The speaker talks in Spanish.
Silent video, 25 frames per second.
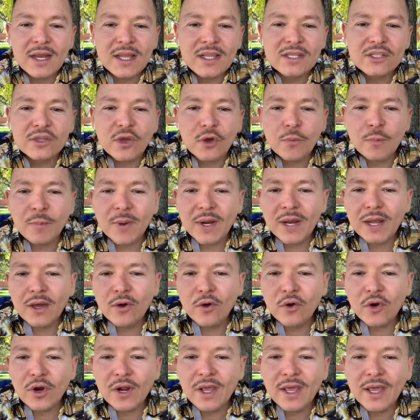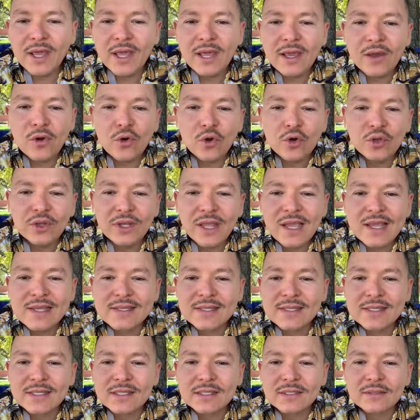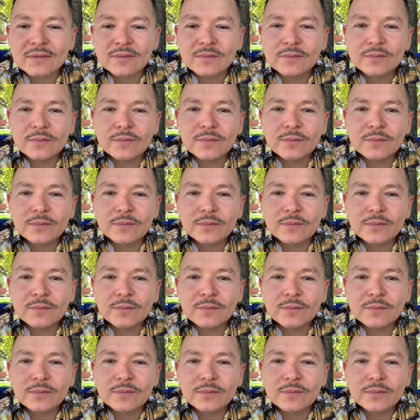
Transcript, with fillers: Jalisco, para Jorge Cortés.